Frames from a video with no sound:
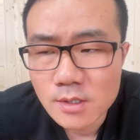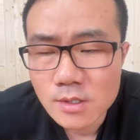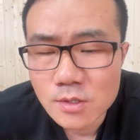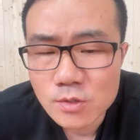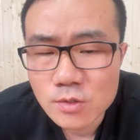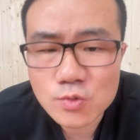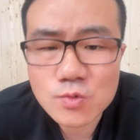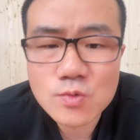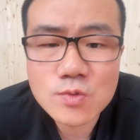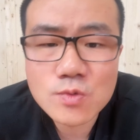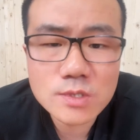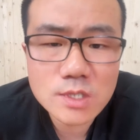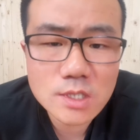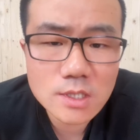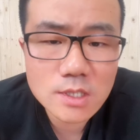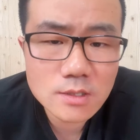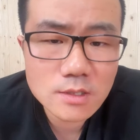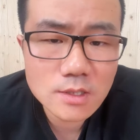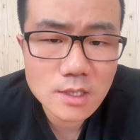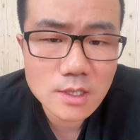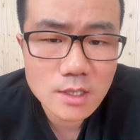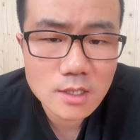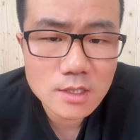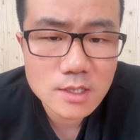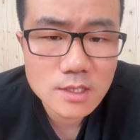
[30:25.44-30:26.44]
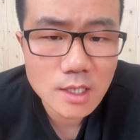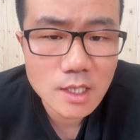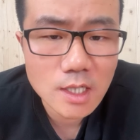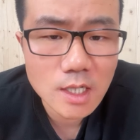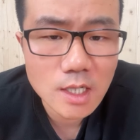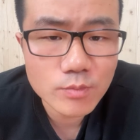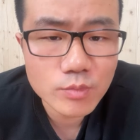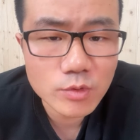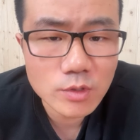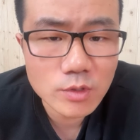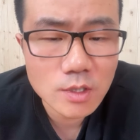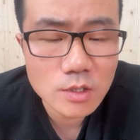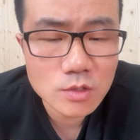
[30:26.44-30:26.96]
重心你这
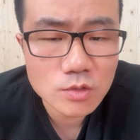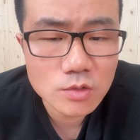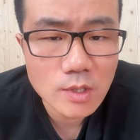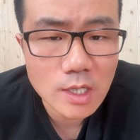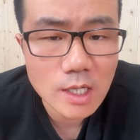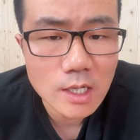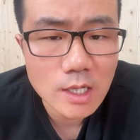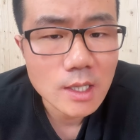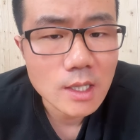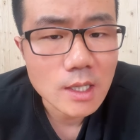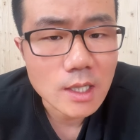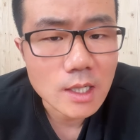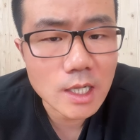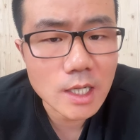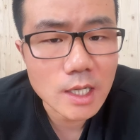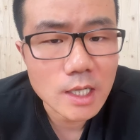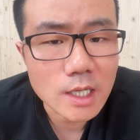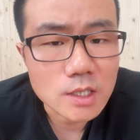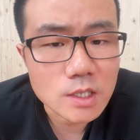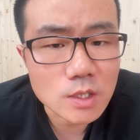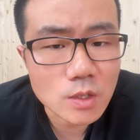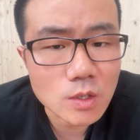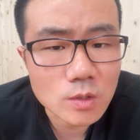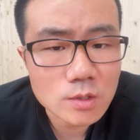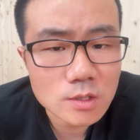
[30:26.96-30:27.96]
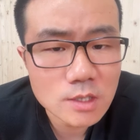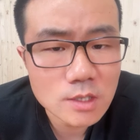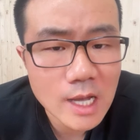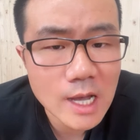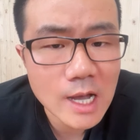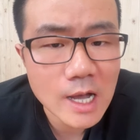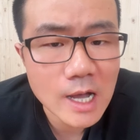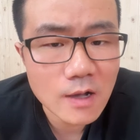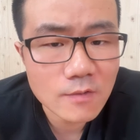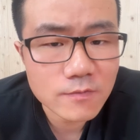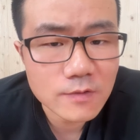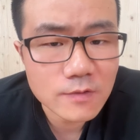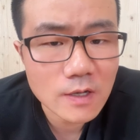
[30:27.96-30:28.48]
个不能说哎有
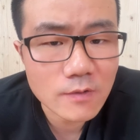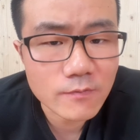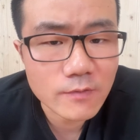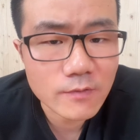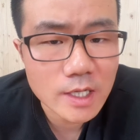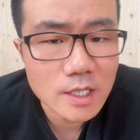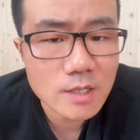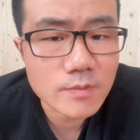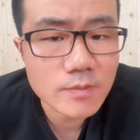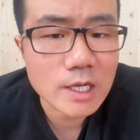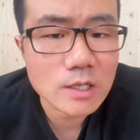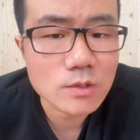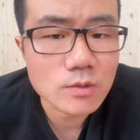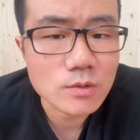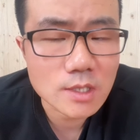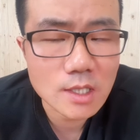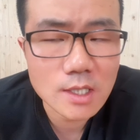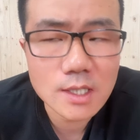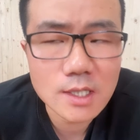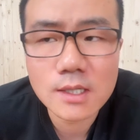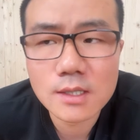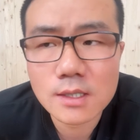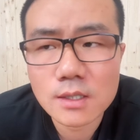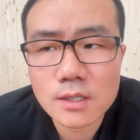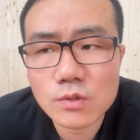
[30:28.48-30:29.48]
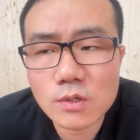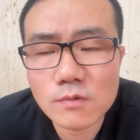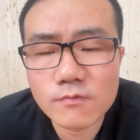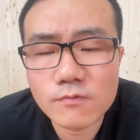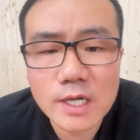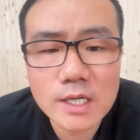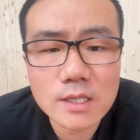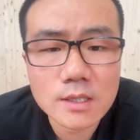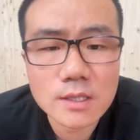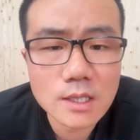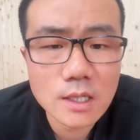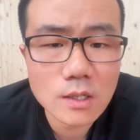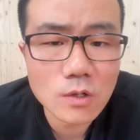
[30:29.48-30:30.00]
大范围的摆动。你看很多
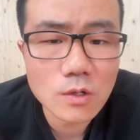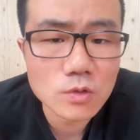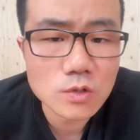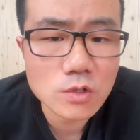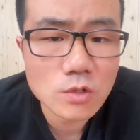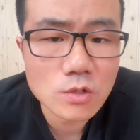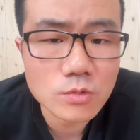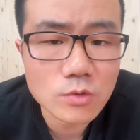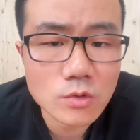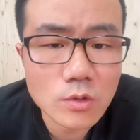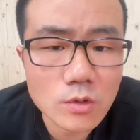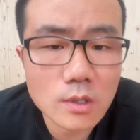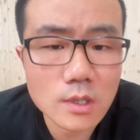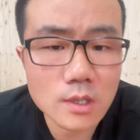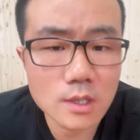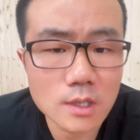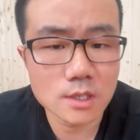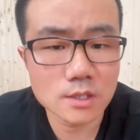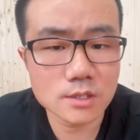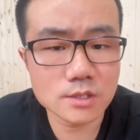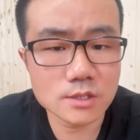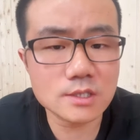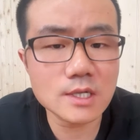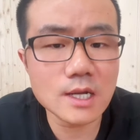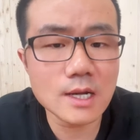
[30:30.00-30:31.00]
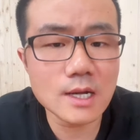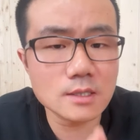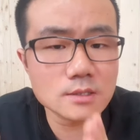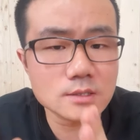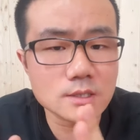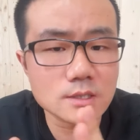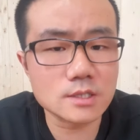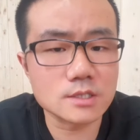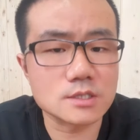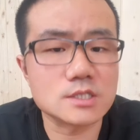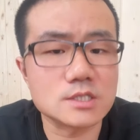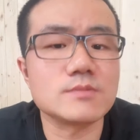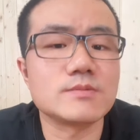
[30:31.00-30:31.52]
韦德欧洲步，上
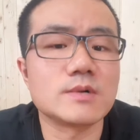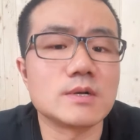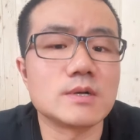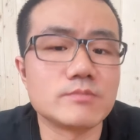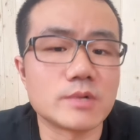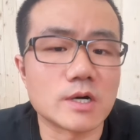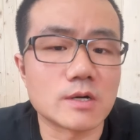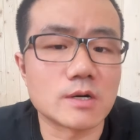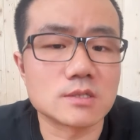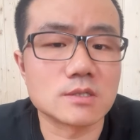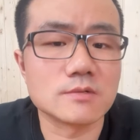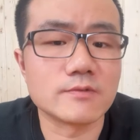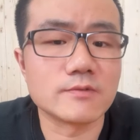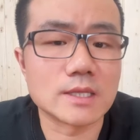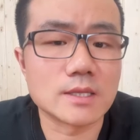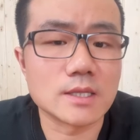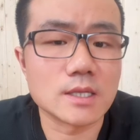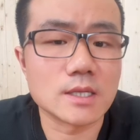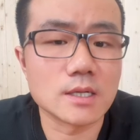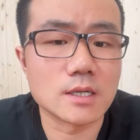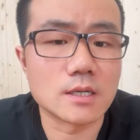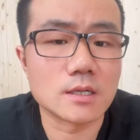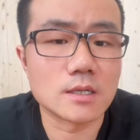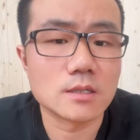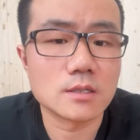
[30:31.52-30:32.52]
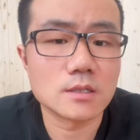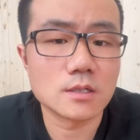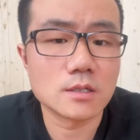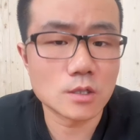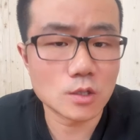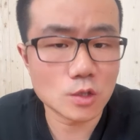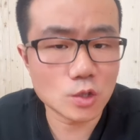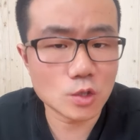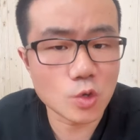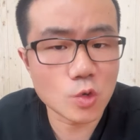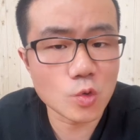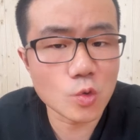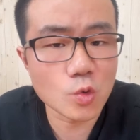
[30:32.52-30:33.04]
身基本保持稳定，
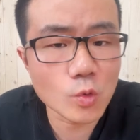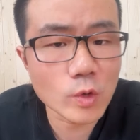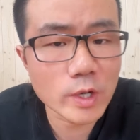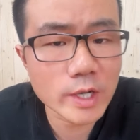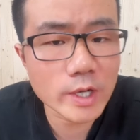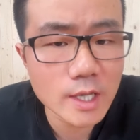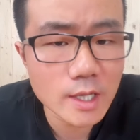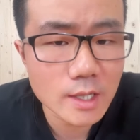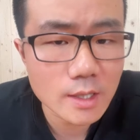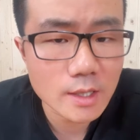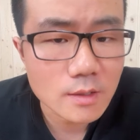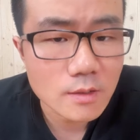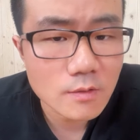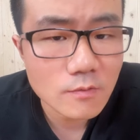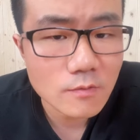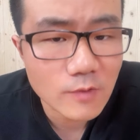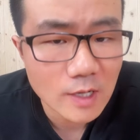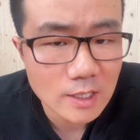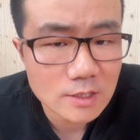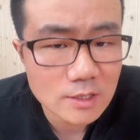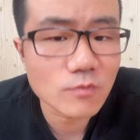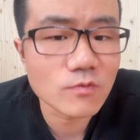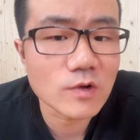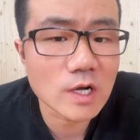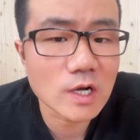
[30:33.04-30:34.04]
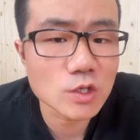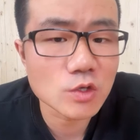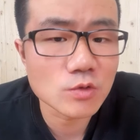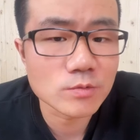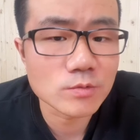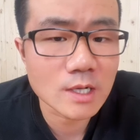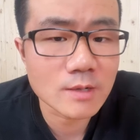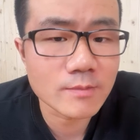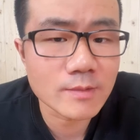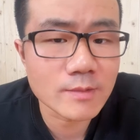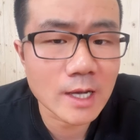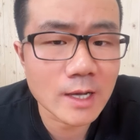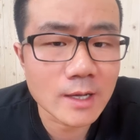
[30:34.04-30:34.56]
腿往往右
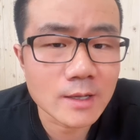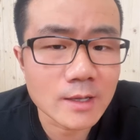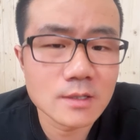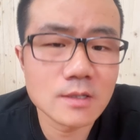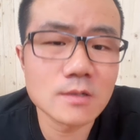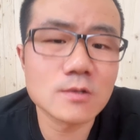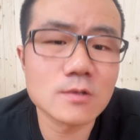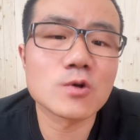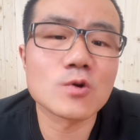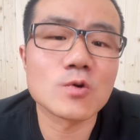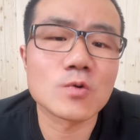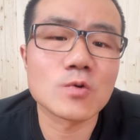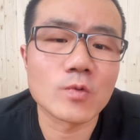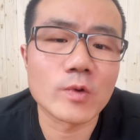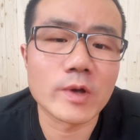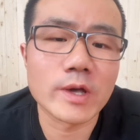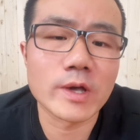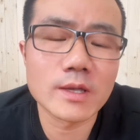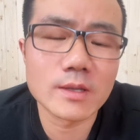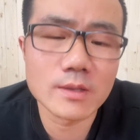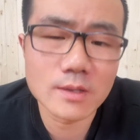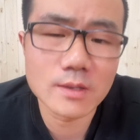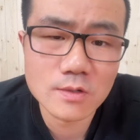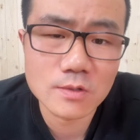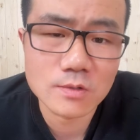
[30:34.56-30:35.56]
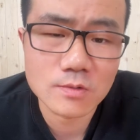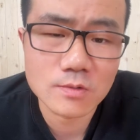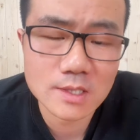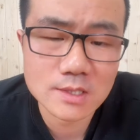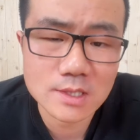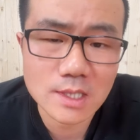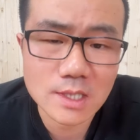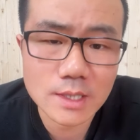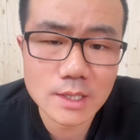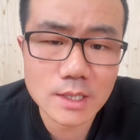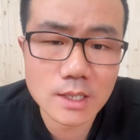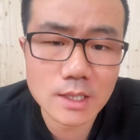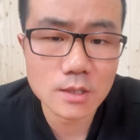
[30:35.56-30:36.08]
边迈，那腿能有多
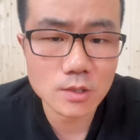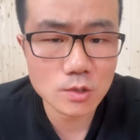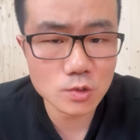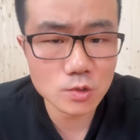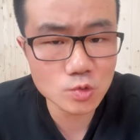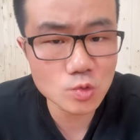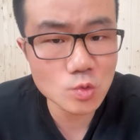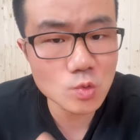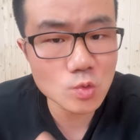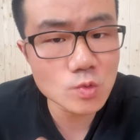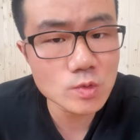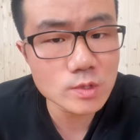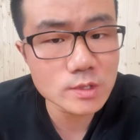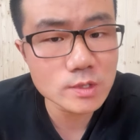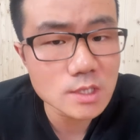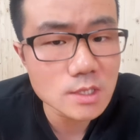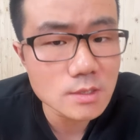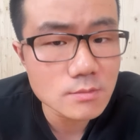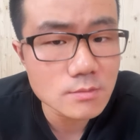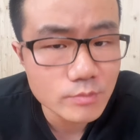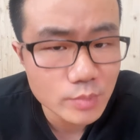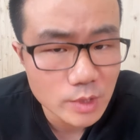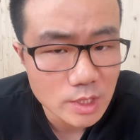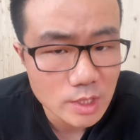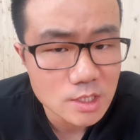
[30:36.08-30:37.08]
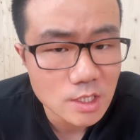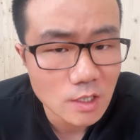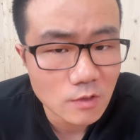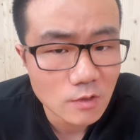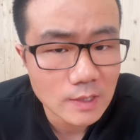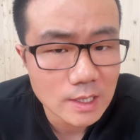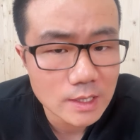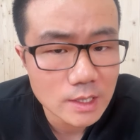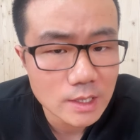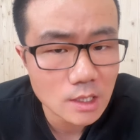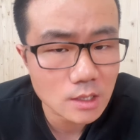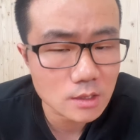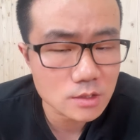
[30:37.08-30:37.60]
沉呢？重心比较
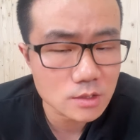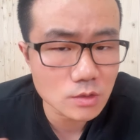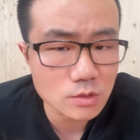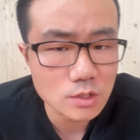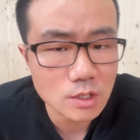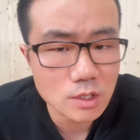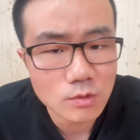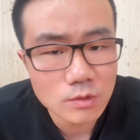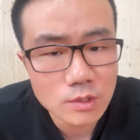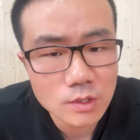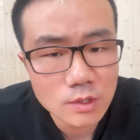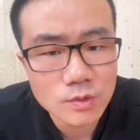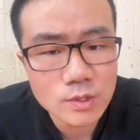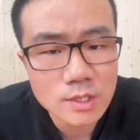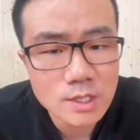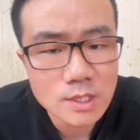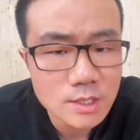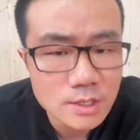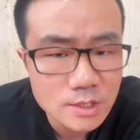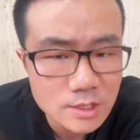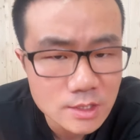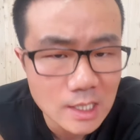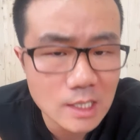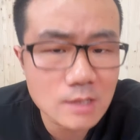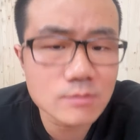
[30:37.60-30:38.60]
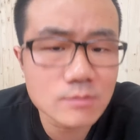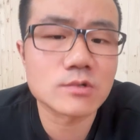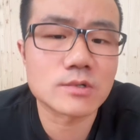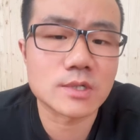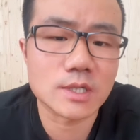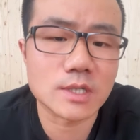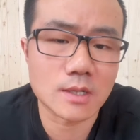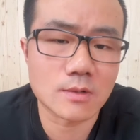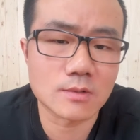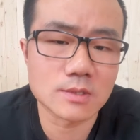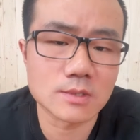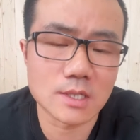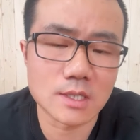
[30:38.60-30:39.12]
稳定，就有利于你下一步
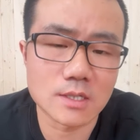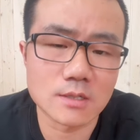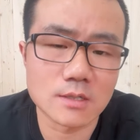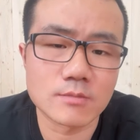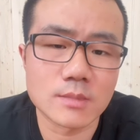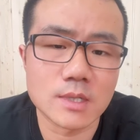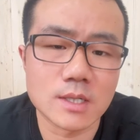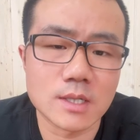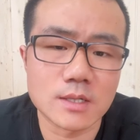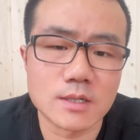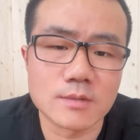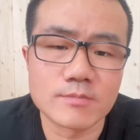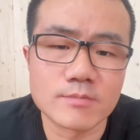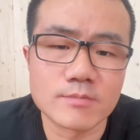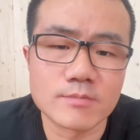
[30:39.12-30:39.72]
调整嘛。